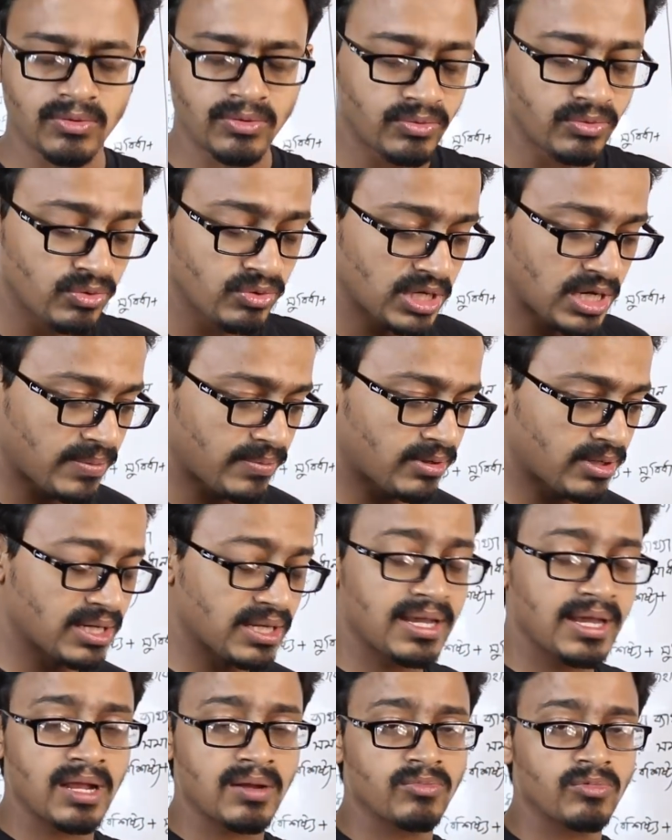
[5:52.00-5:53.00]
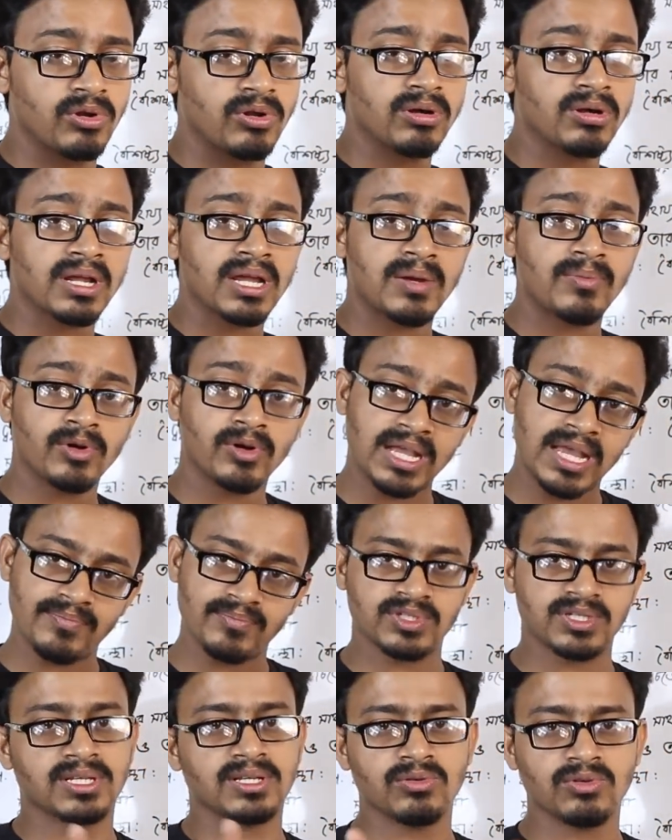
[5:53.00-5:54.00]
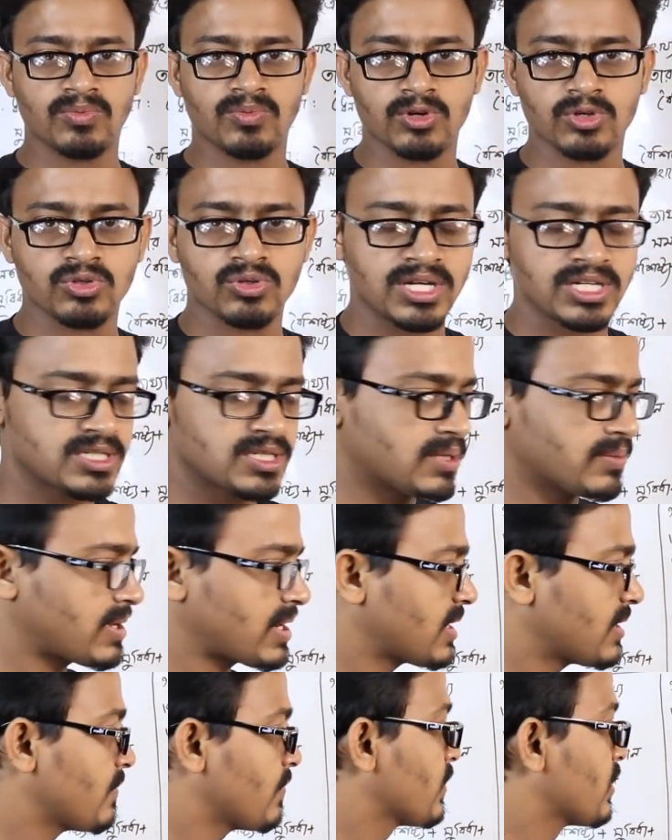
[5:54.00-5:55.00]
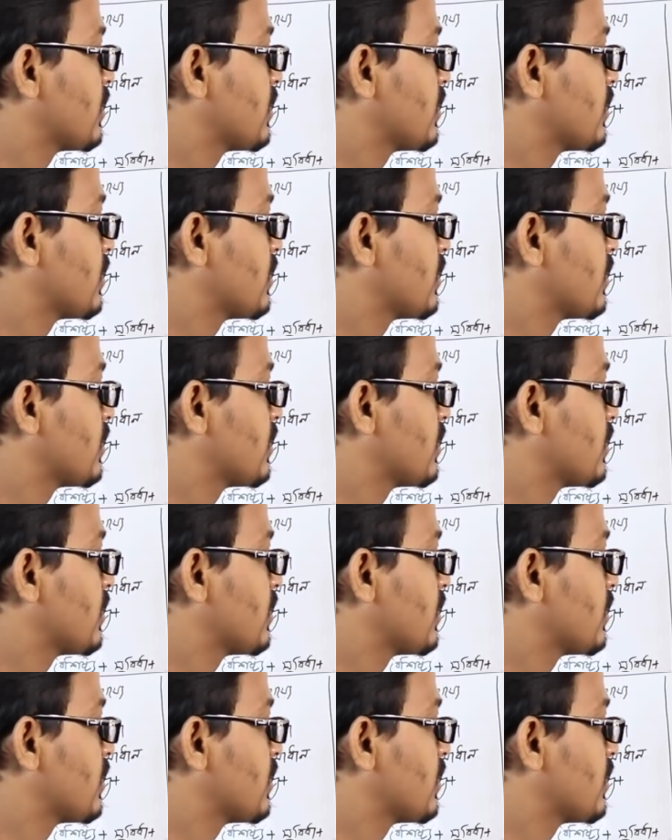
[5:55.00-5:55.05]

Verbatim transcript: অনুধাবন জ্ঞানমূলক এবং এমসিকিউর প্রশ্ন আসতে পারে